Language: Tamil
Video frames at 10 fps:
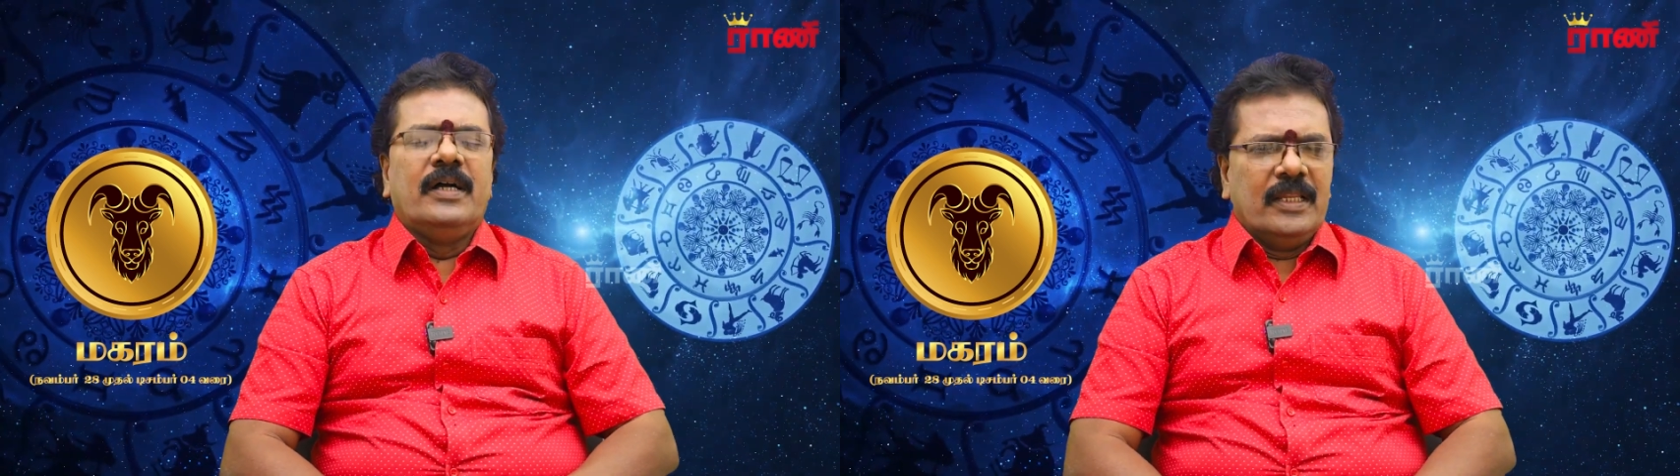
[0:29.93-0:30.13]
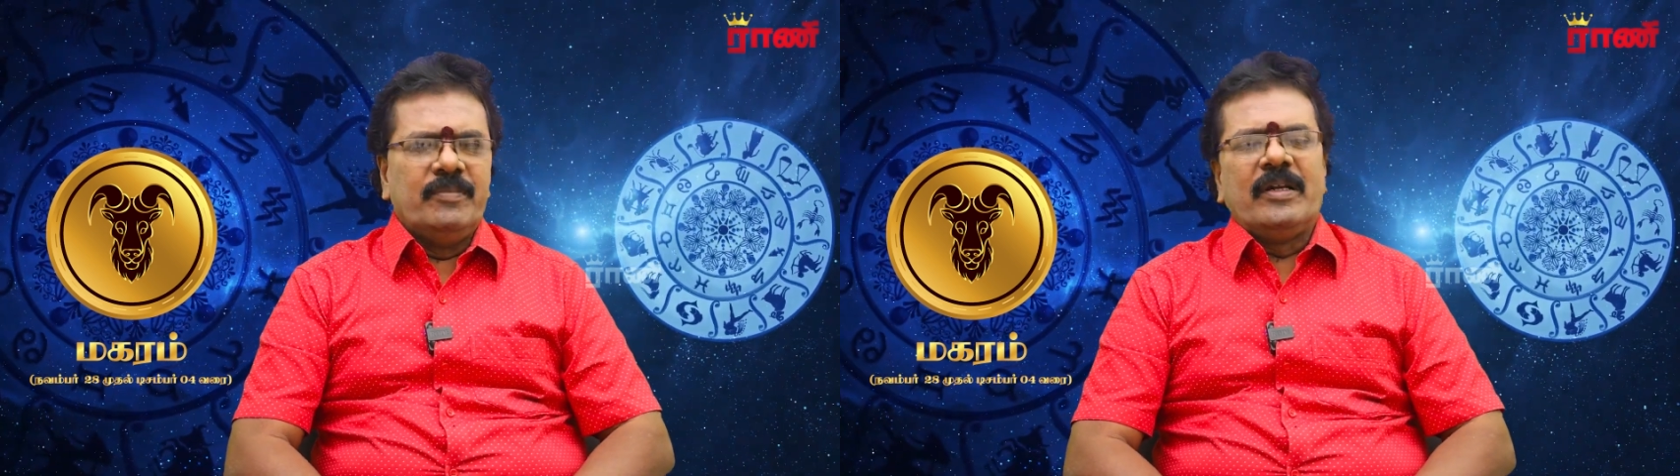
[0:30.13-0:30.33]

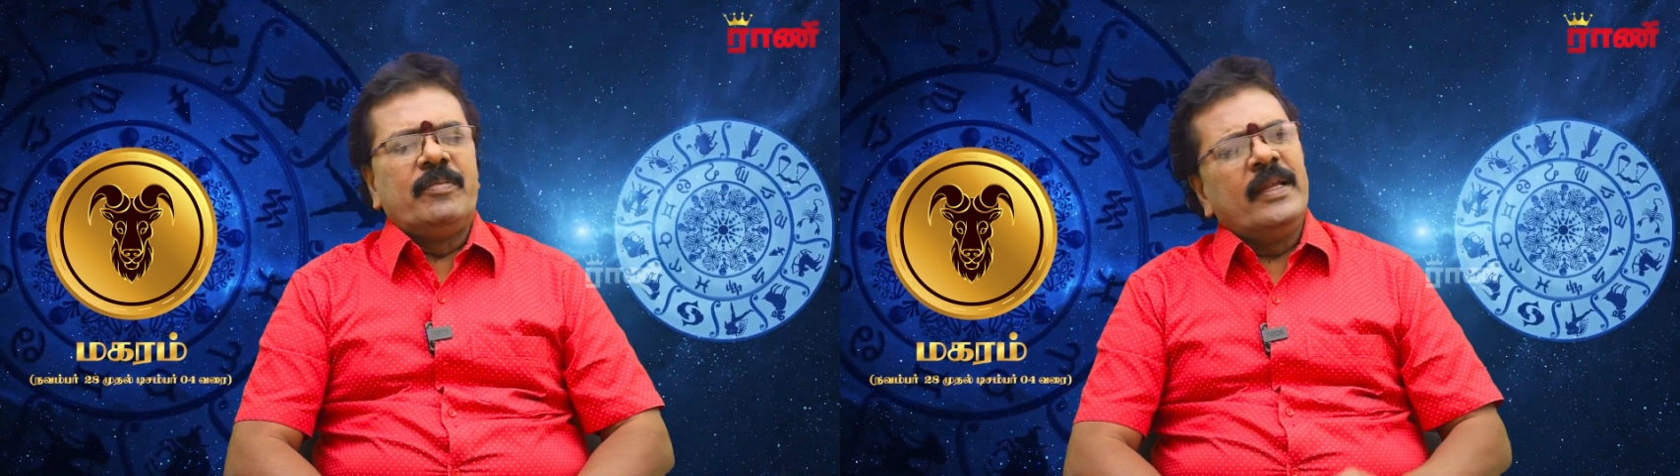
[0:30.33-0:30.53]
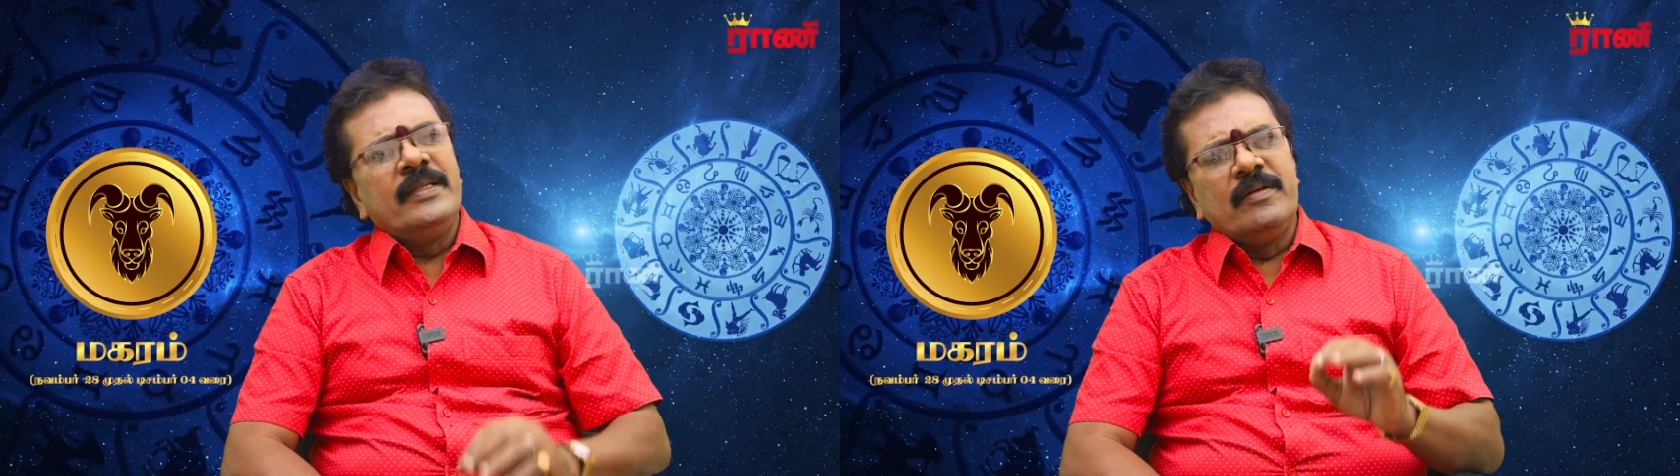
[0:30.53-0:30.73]
அது
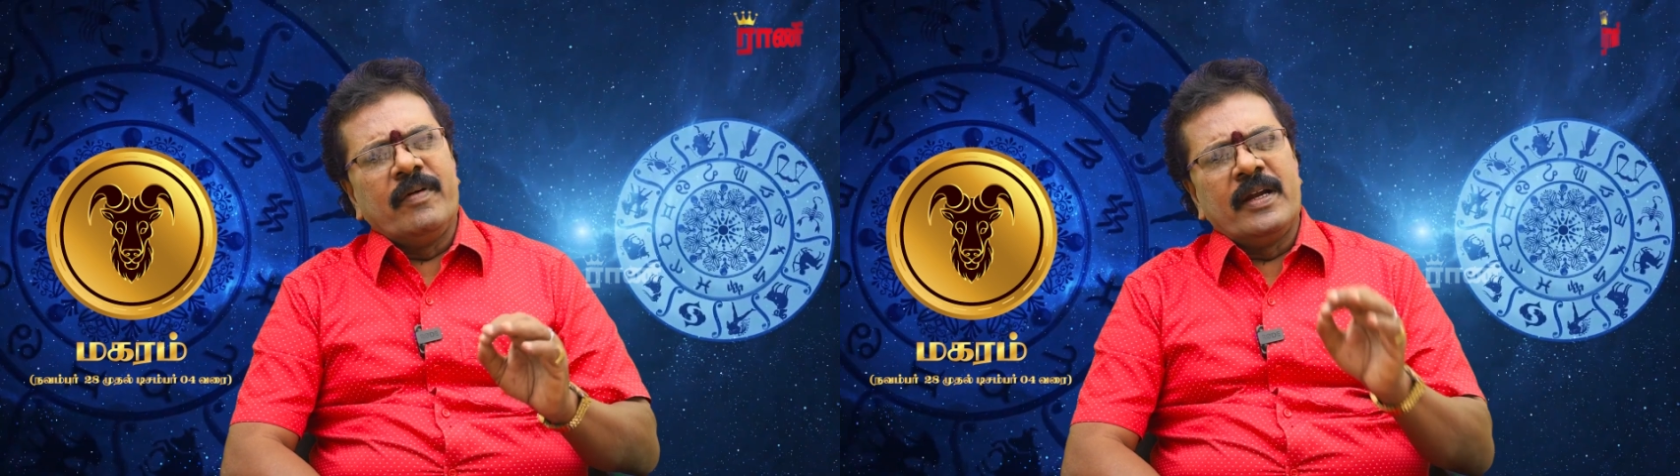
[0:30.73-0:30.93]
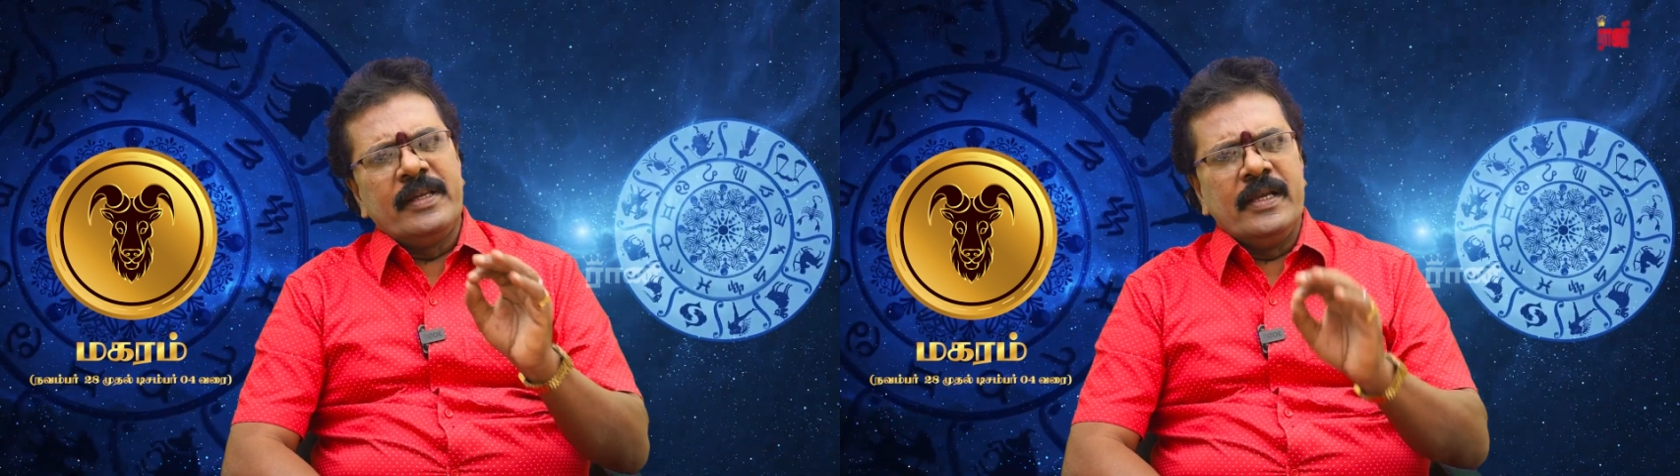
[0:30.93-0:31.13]
மட்டும் இல்லை இந்த
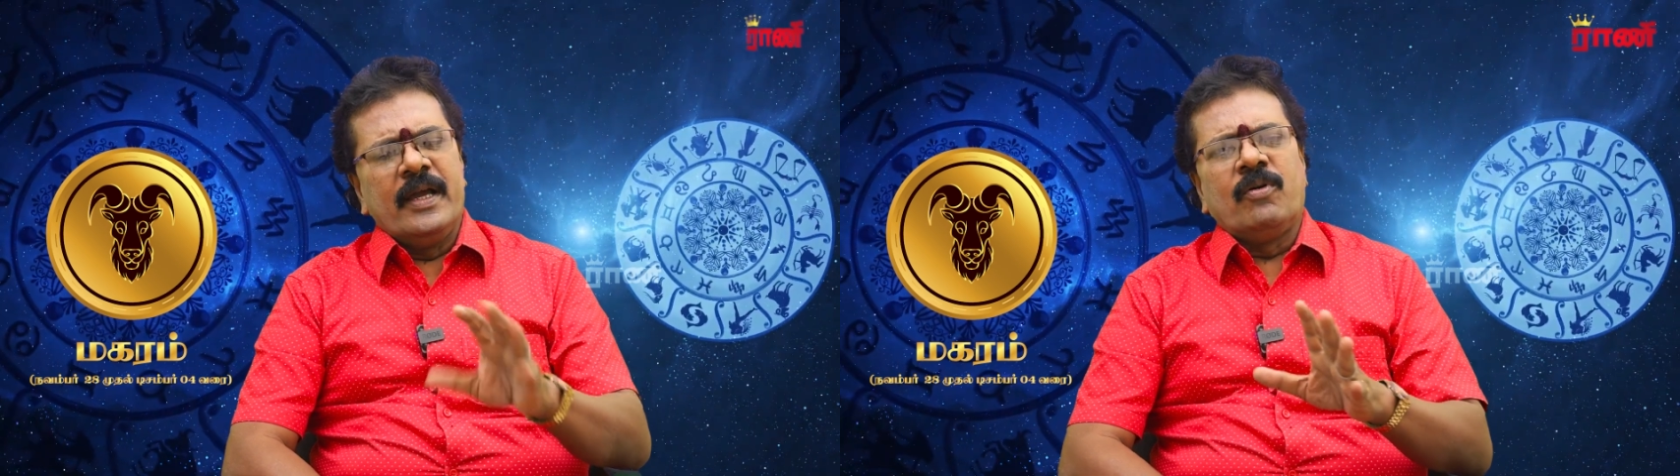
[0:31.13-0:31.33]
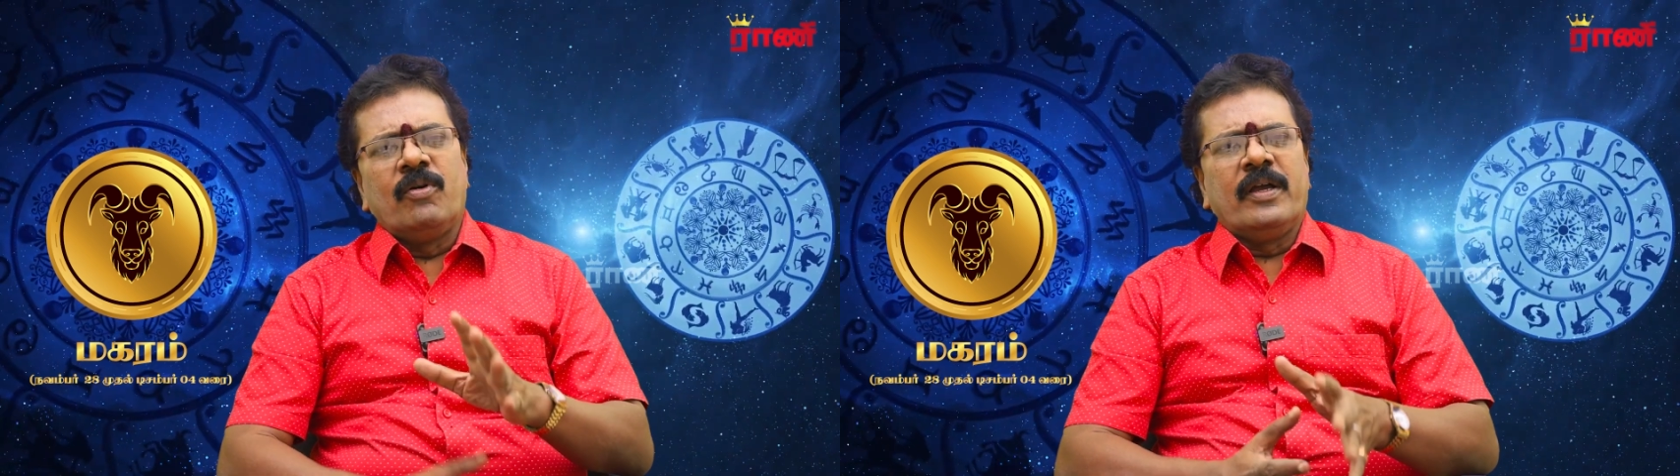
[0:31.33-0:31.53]
வாரம் நீங்கள்
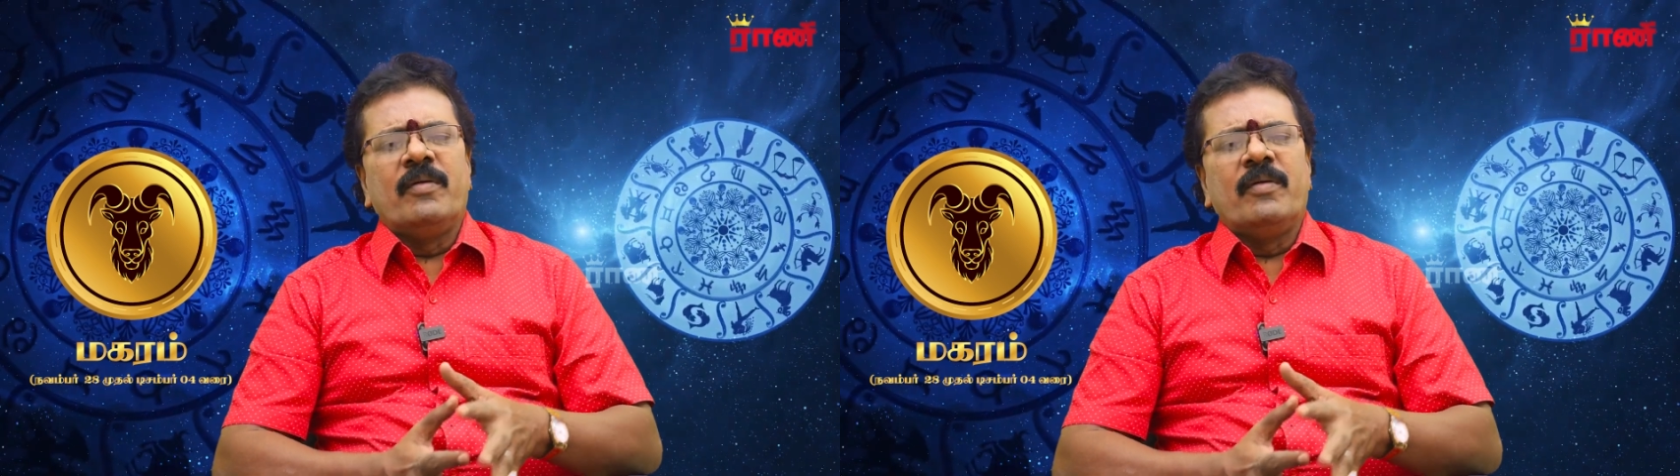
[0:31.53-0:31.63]
யாரோட